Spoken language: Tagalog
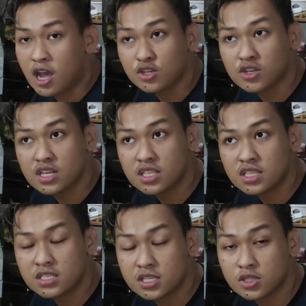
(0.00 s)
actually
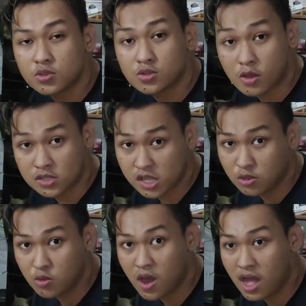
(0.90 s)
this is
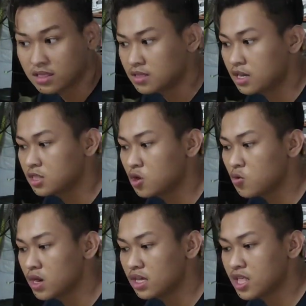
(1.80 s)
2,200.
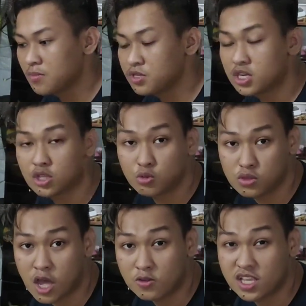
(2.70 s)
Nakuha lang namin siya ng
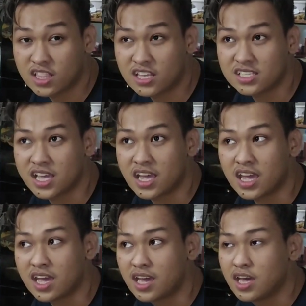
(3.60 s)
2,000
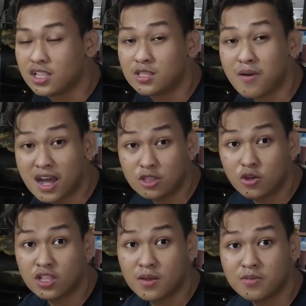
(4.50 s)
kasi di ba nga
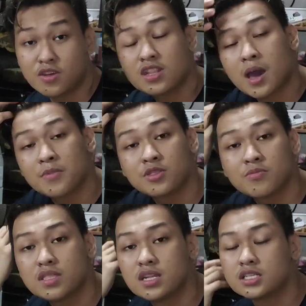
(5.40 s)
doon ka doon namin ito
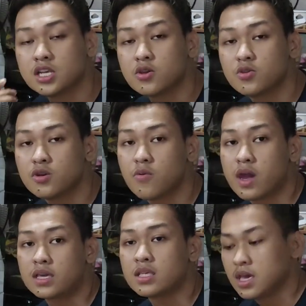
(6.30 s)
minili sa
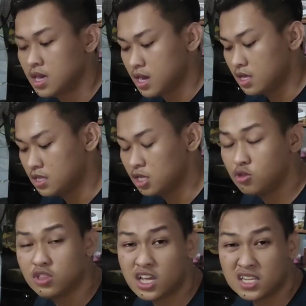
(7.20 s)
Uniwine. And then doon